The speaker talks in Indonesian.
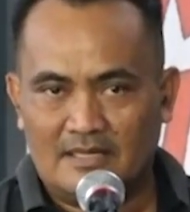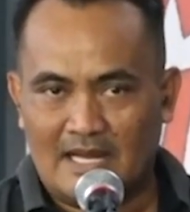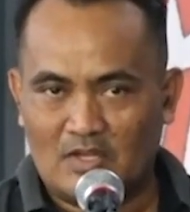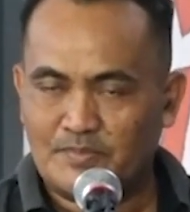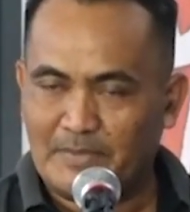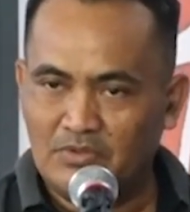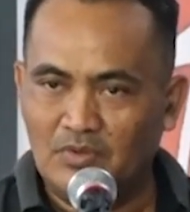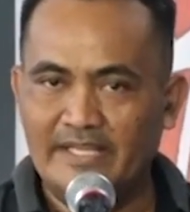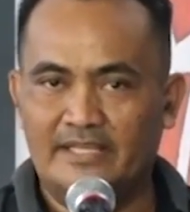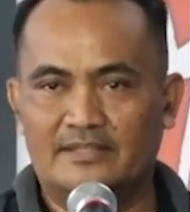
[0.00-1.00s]
harus
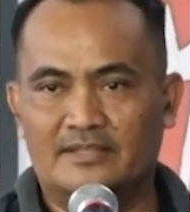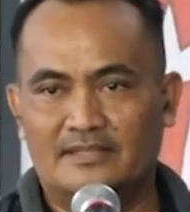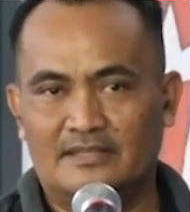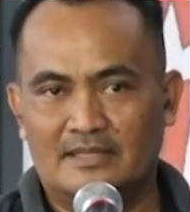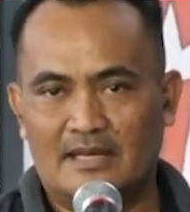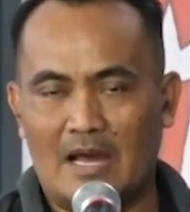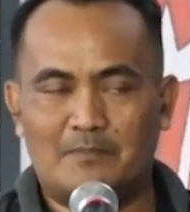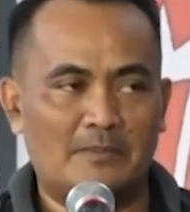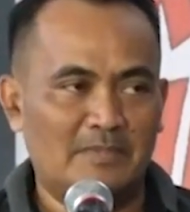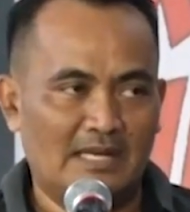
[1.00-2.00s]
peduli
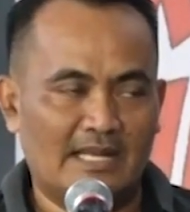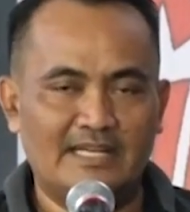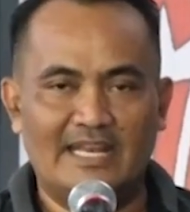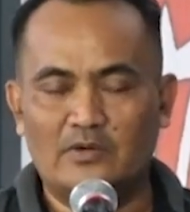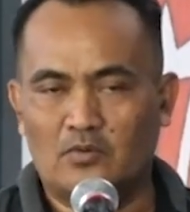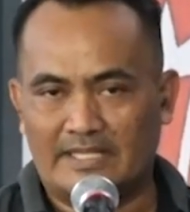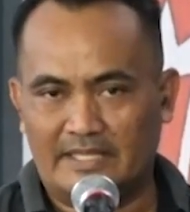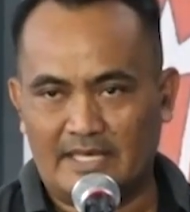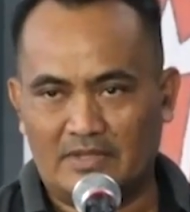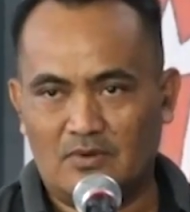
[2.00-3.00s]
apabila di lingkungan
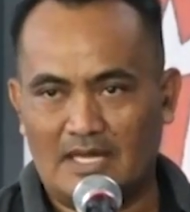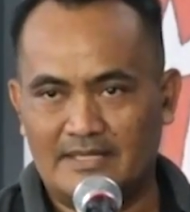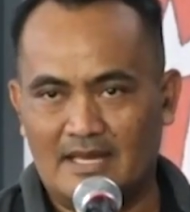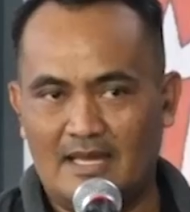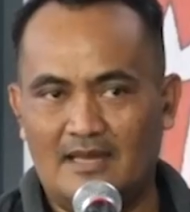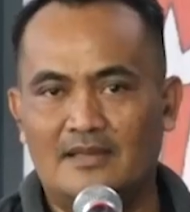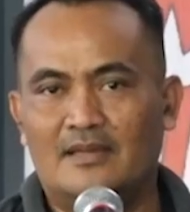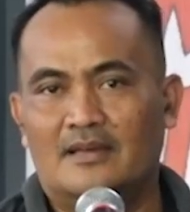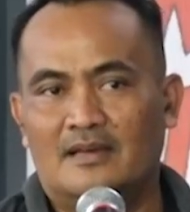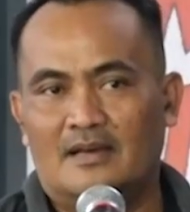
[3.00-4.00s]
kita itu ada
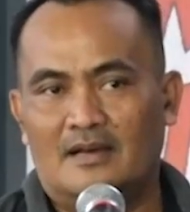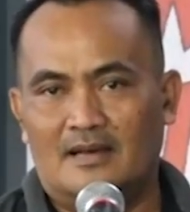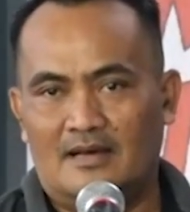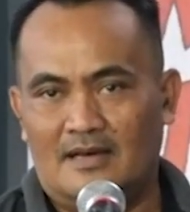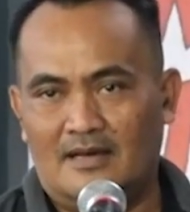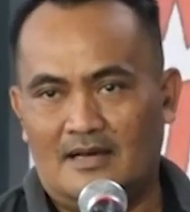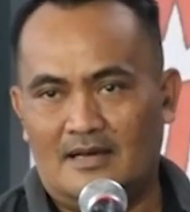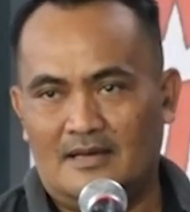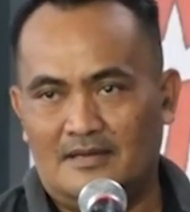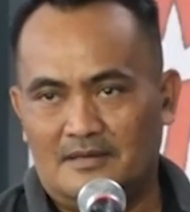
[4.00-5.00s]
eh,
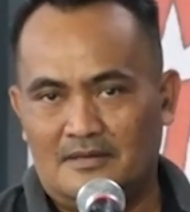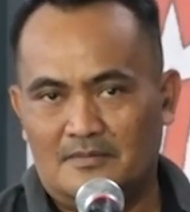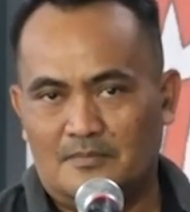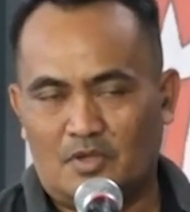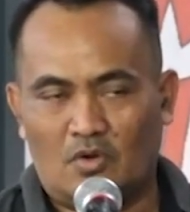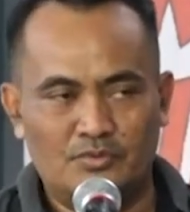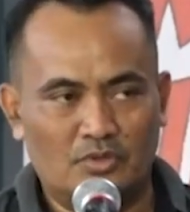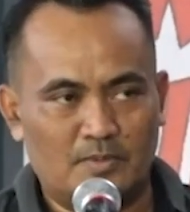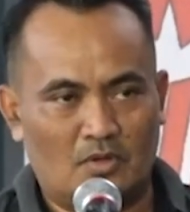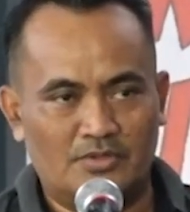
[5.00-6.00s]

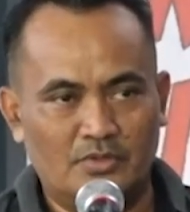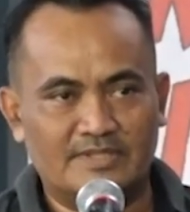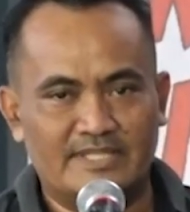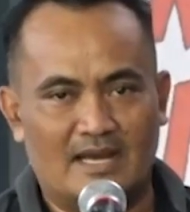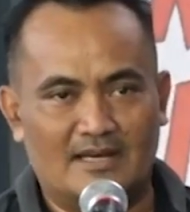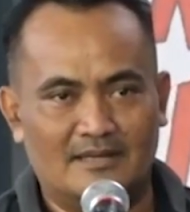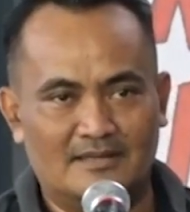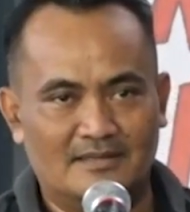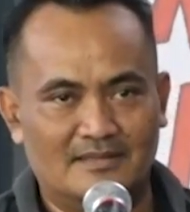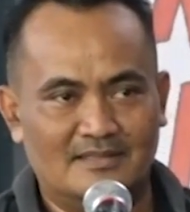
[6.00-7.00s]
produk-produk uh, yang
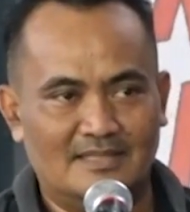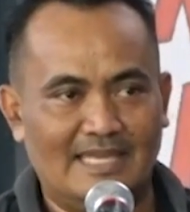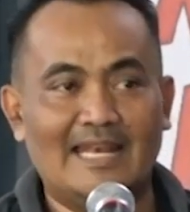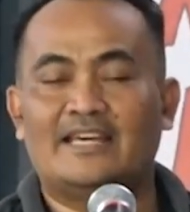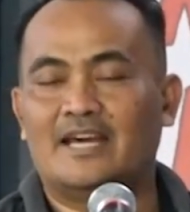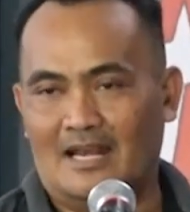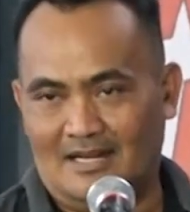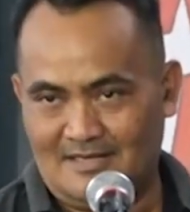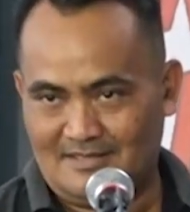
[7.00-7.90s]
ilegal